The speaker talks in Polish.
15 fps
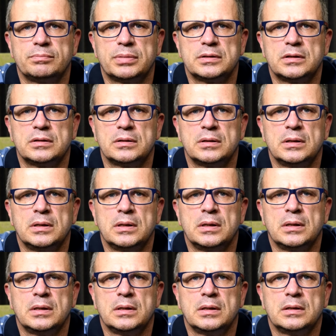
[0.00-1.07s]
Będę
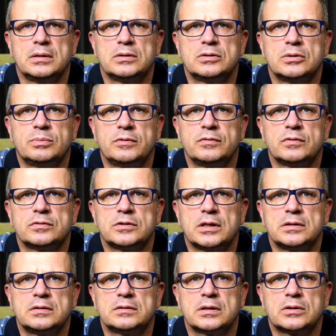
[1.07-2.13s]

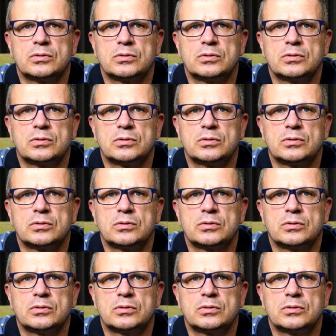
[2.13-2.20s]
zobowiązany za